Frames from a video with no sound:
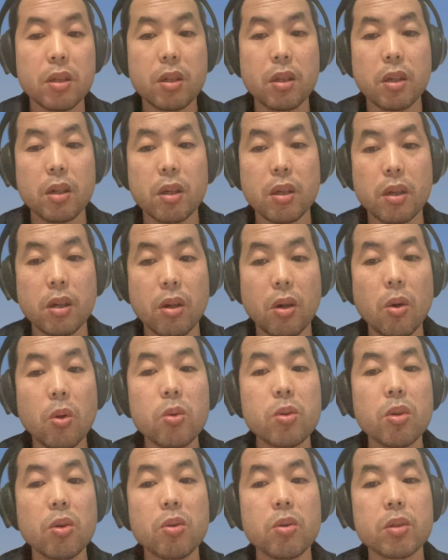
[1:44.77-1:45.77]
嗯，
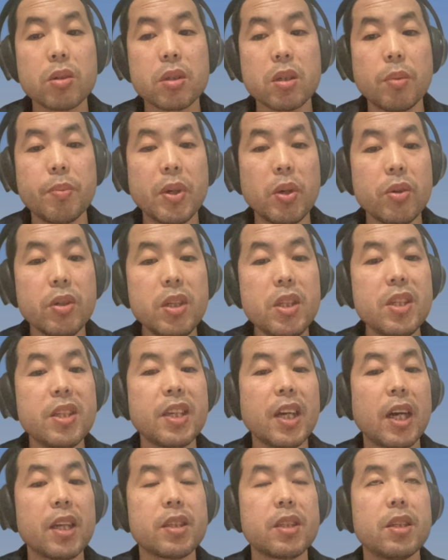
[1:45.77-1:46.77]
欧洲则没有
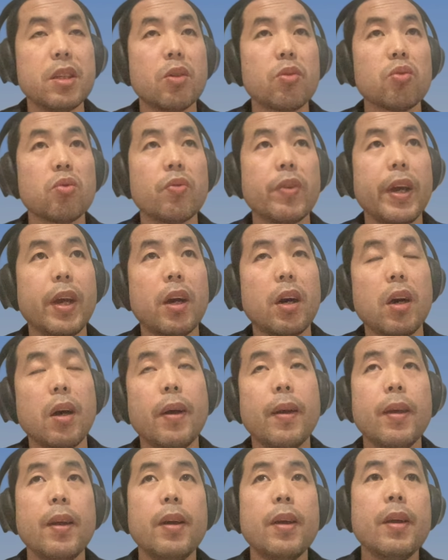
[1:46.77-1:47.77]
一家企业入围
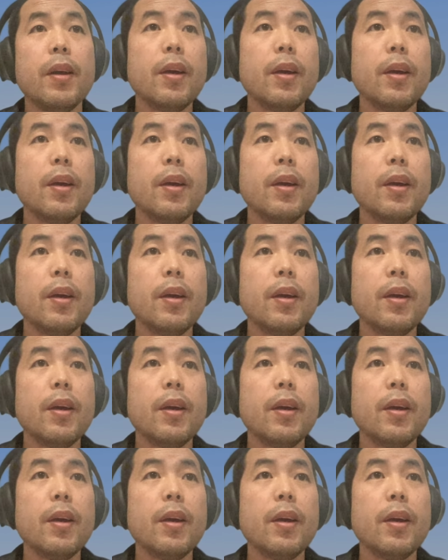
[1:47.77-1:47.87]
啊，